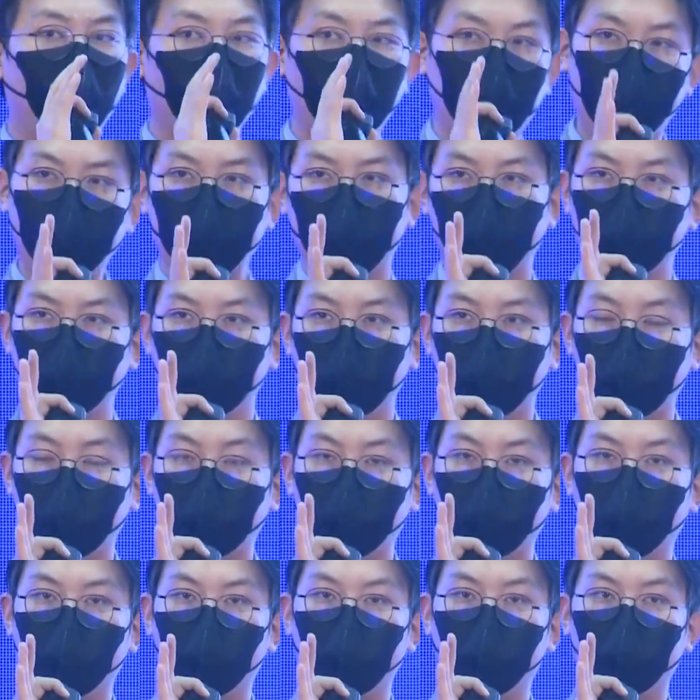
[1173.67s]
못했습니다.
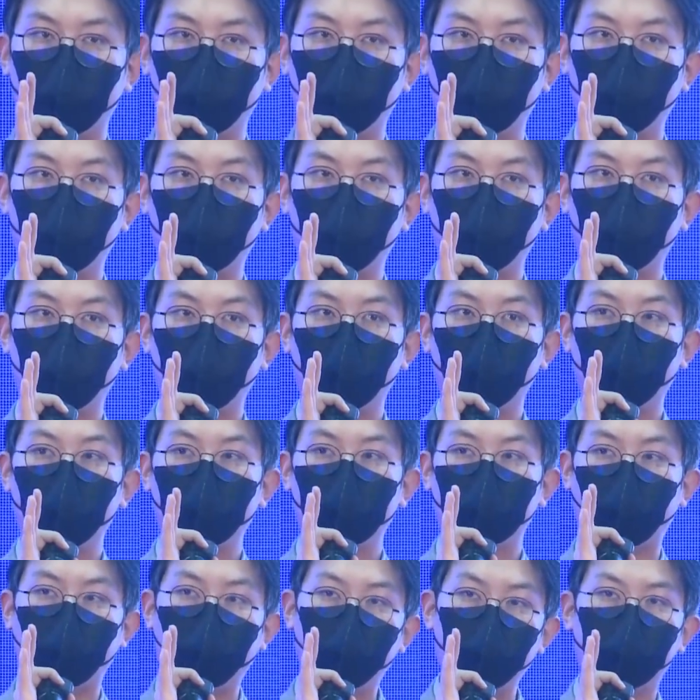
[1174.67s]

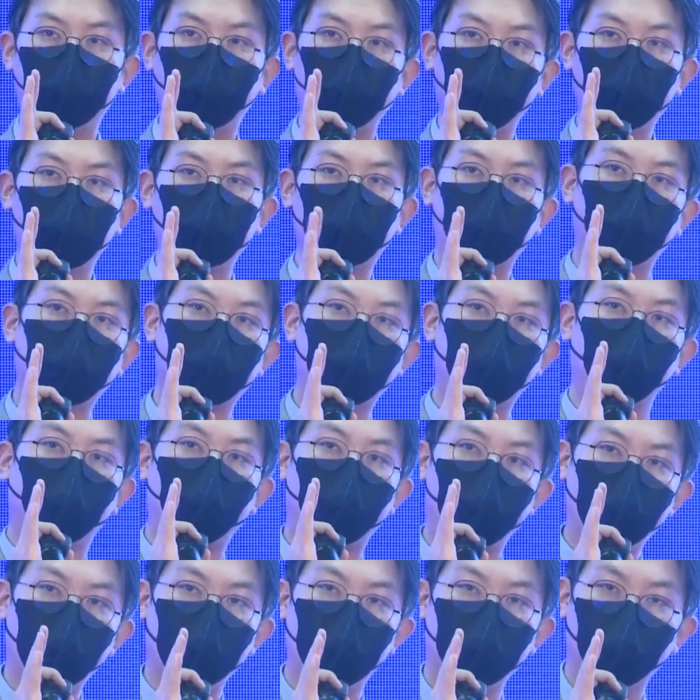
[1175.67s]
데이터를 제대로
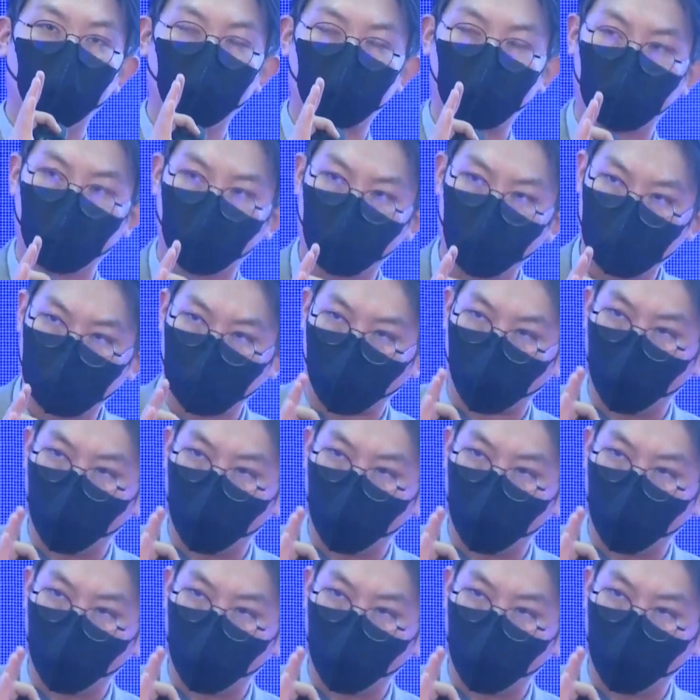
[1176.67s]
관리를 못하고